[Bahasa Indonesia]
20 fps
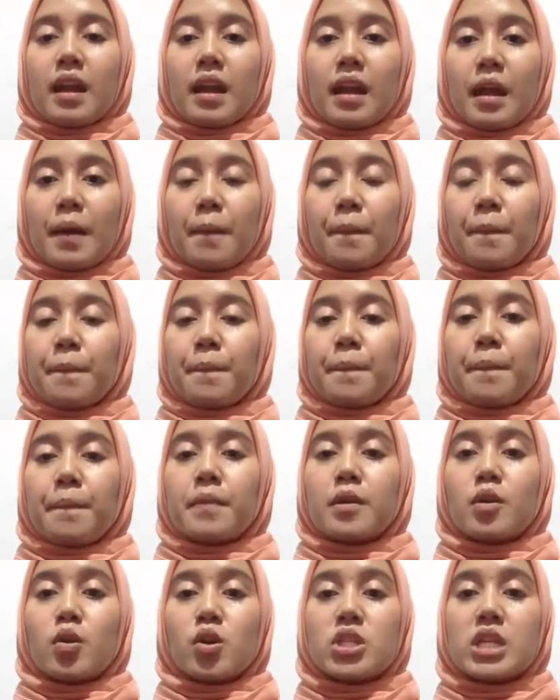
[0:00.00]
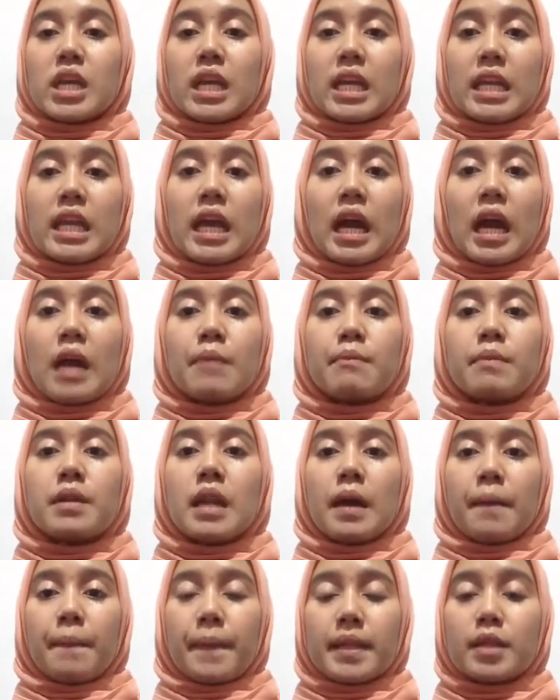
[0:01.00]
Nah, Gojek ini akan
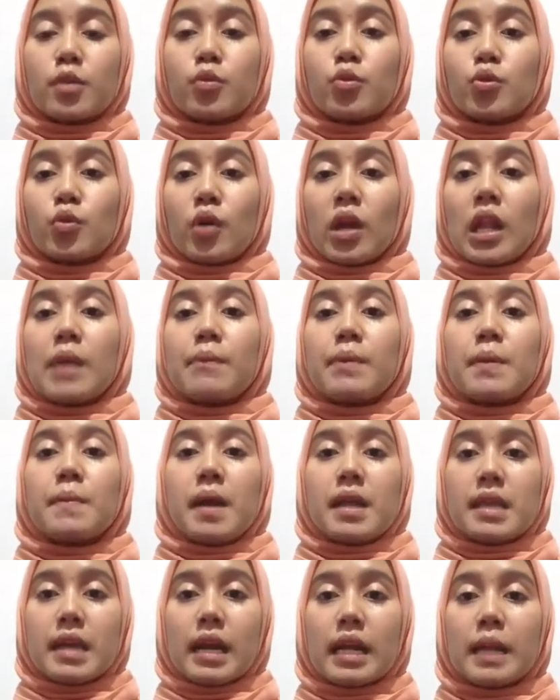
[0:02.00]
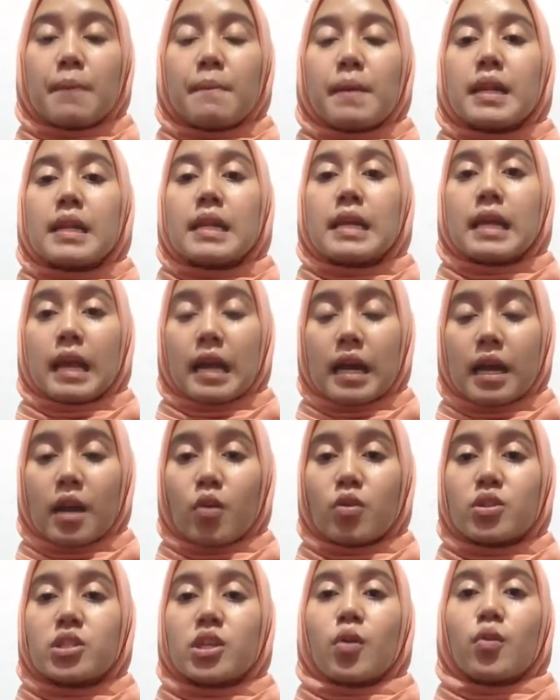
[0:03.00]
mendapat keuntungan lebih banyak dibandingkan
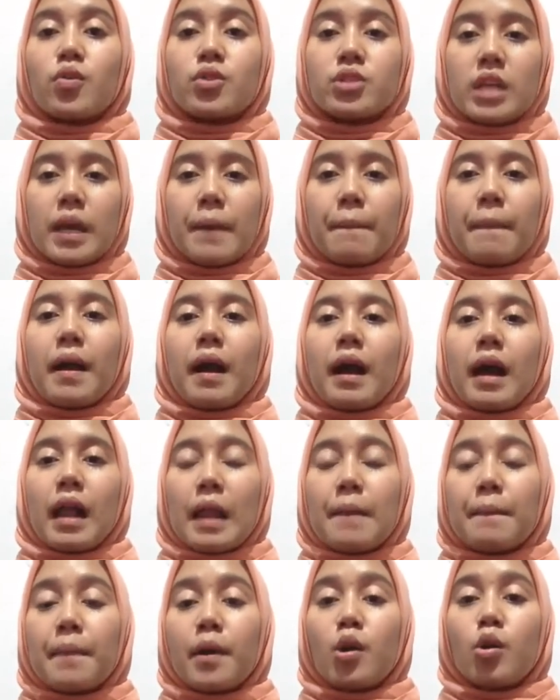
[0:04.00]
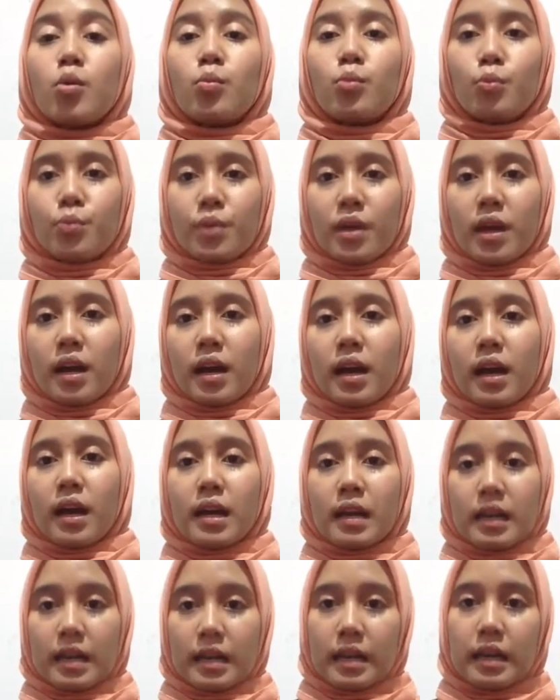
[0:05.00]
ojek-ojek pangkalan pada umumnya
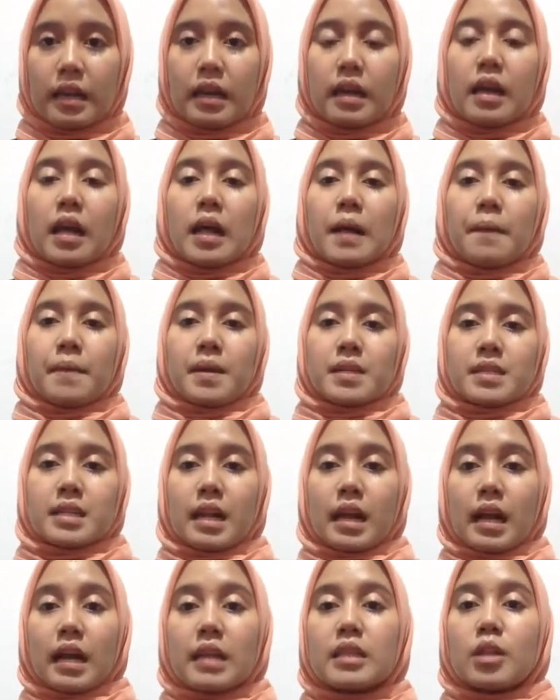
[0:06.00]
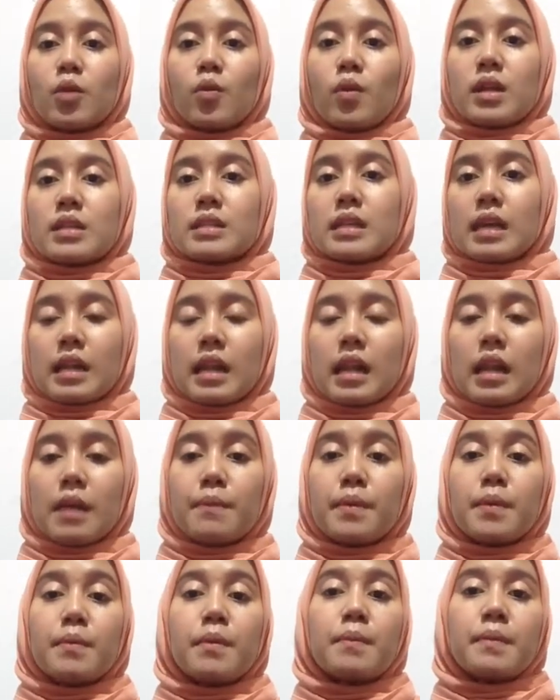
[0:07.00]
karena masyarakat luar sana
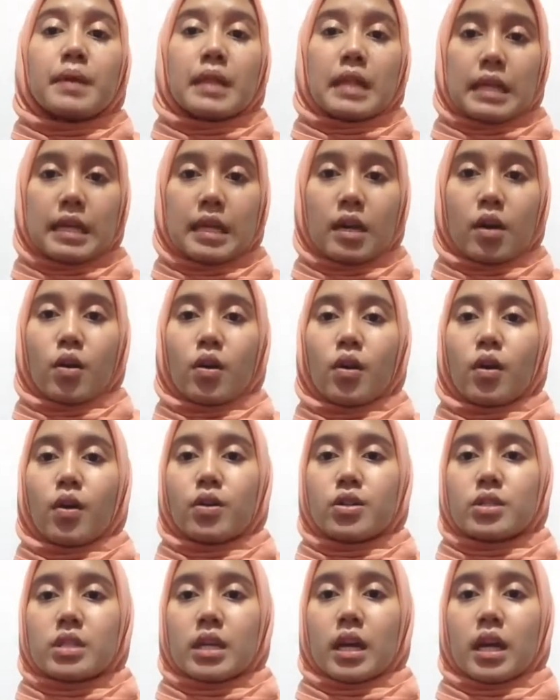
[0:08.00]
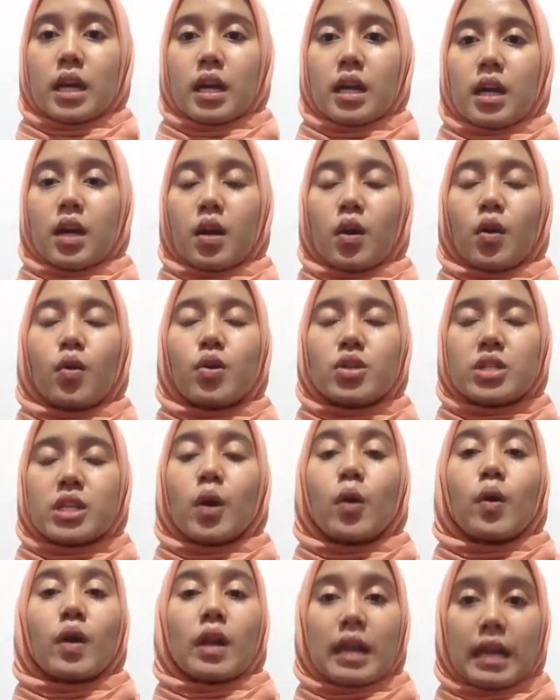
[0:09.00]
lebih memilih ojek
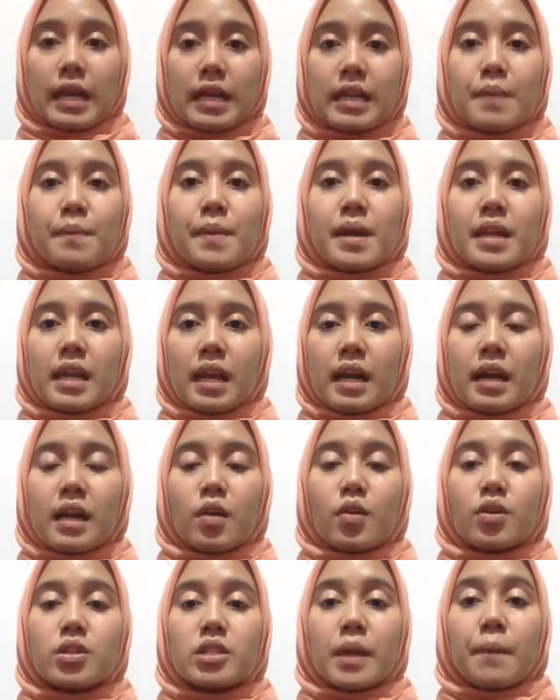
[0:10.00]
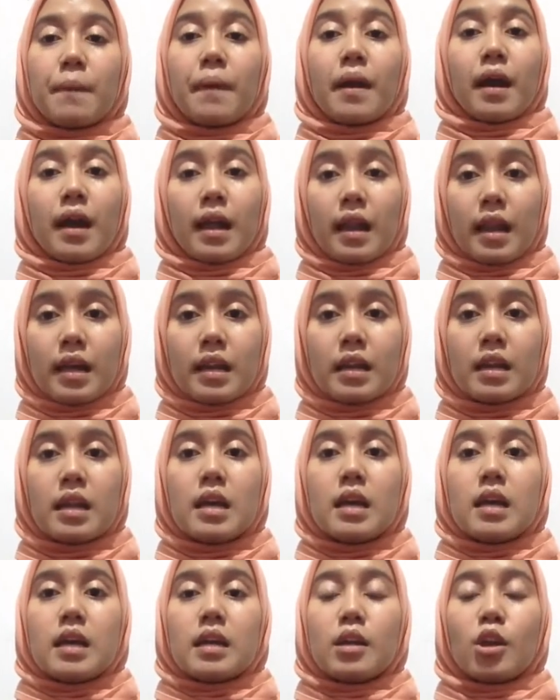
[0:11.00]
Gojek online dibandingkan ojek pangkalan
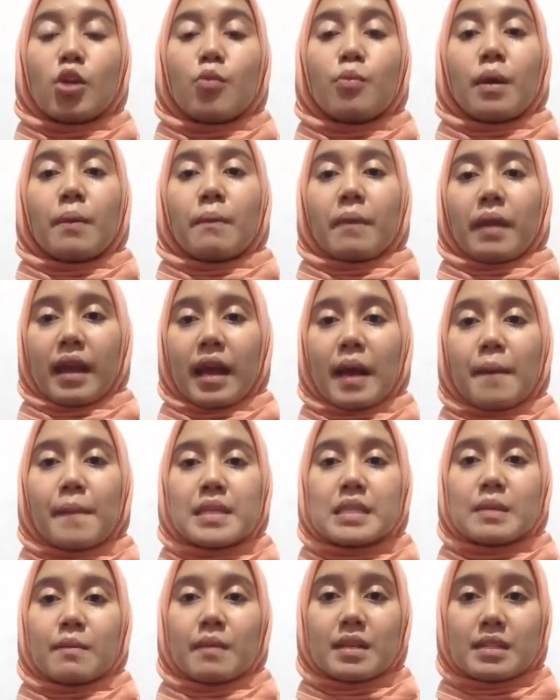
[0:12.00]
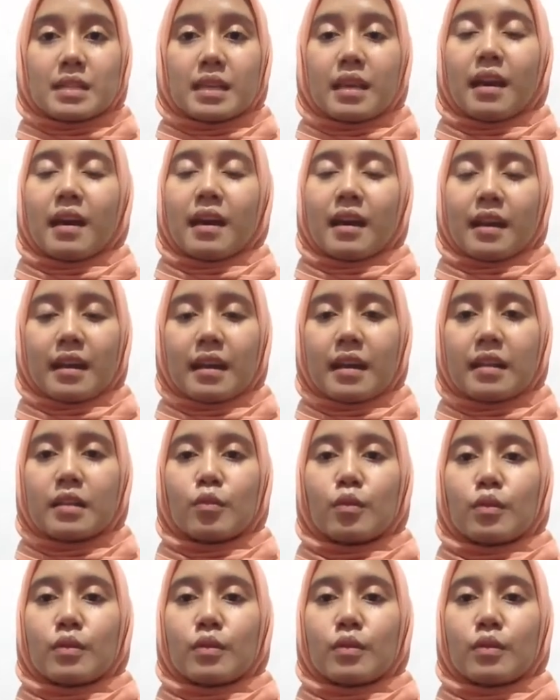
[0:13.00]
di rumah mereka masing-masing karena